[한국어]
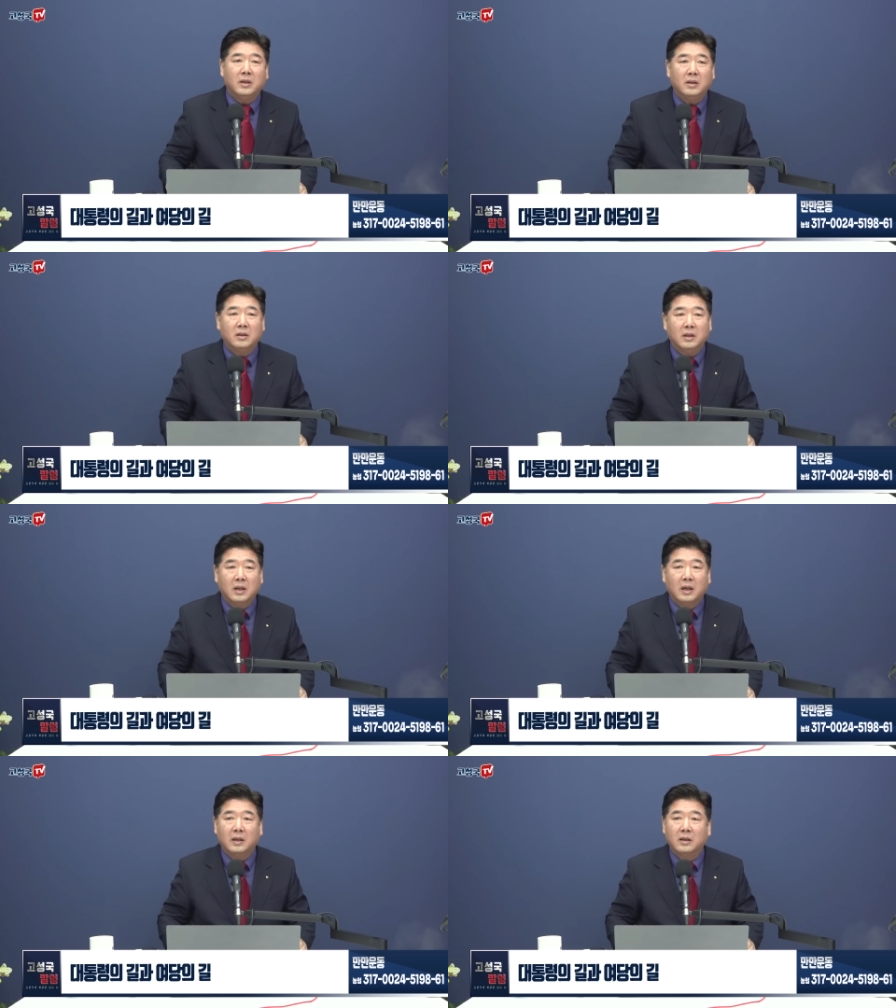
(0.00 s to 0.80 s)

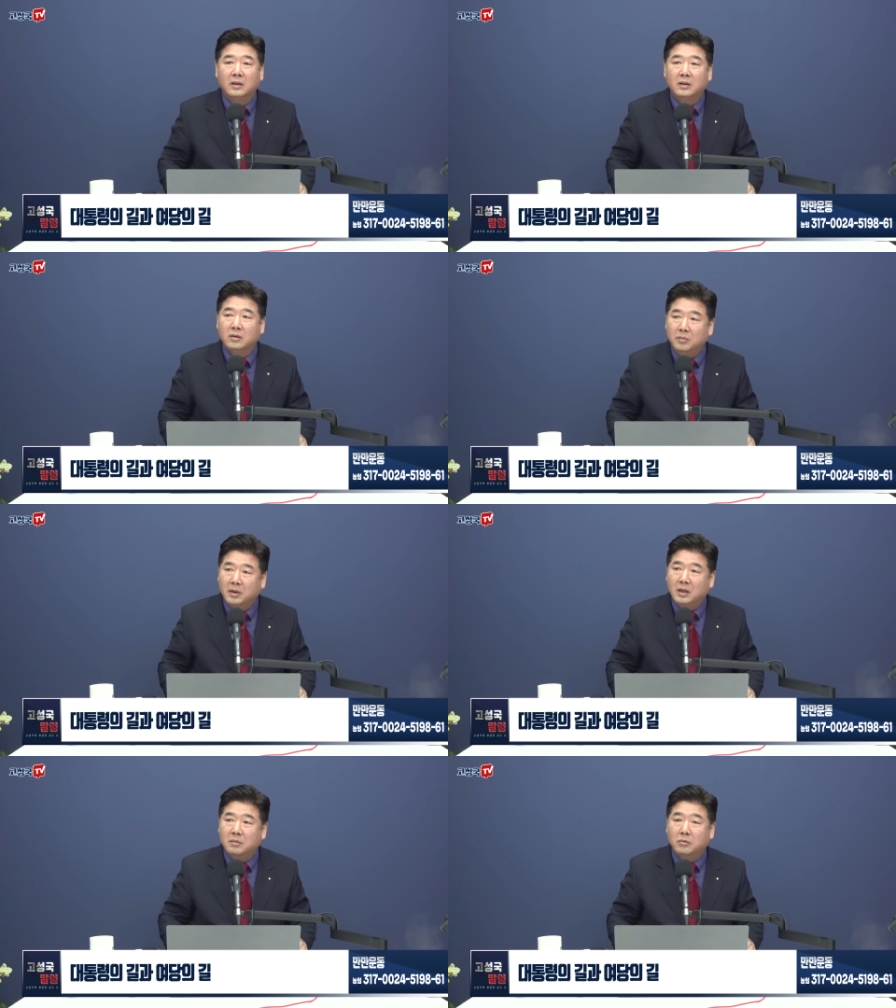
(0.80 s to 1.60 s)
세력이니까
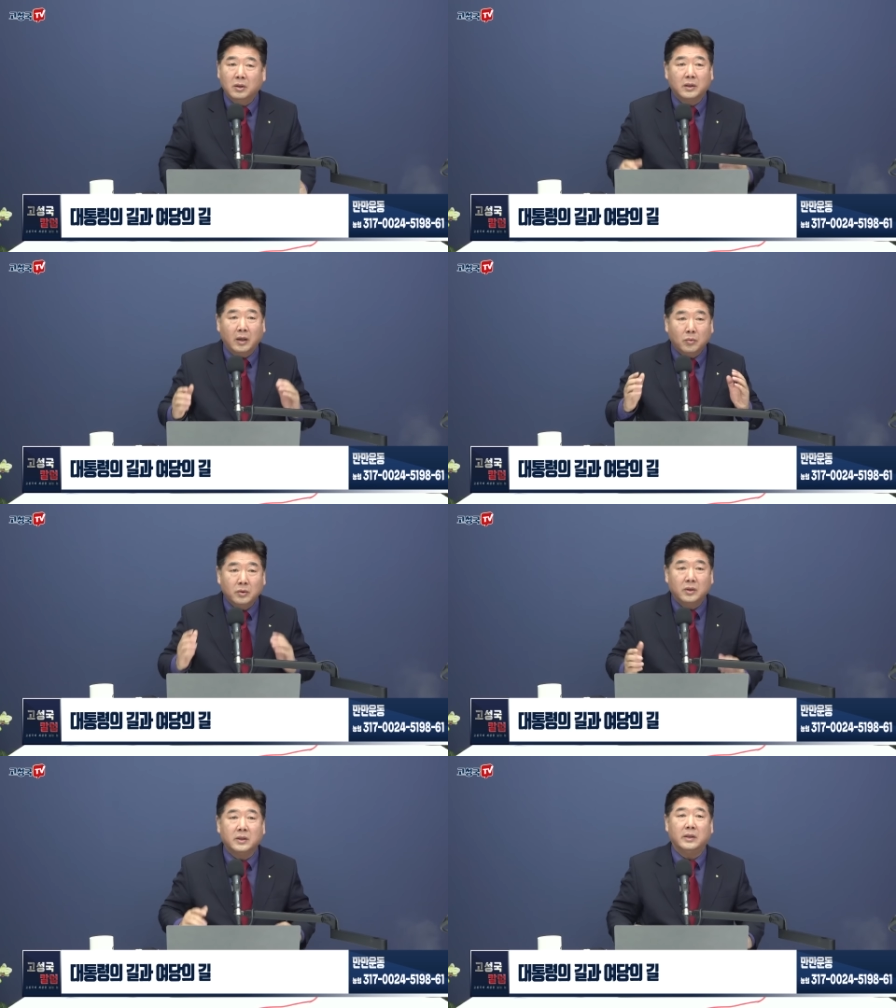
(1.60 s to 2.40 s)
설명하지만 우린
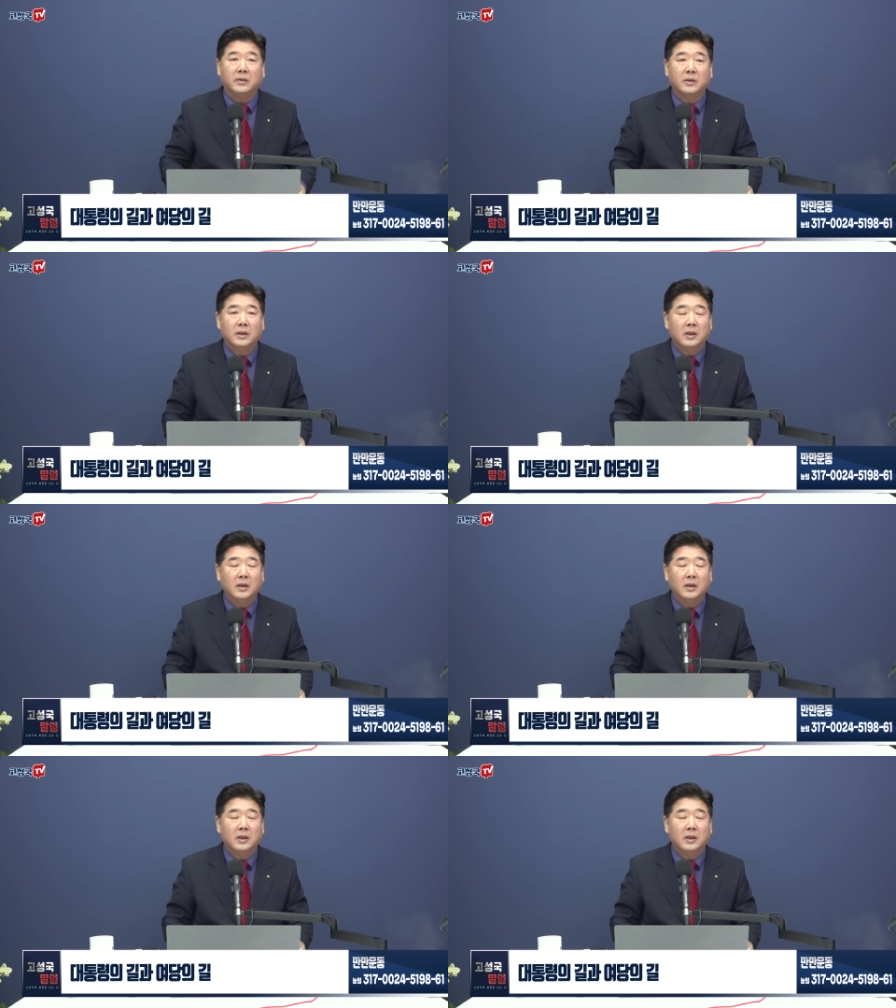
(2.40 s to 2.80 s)
대통령제예요.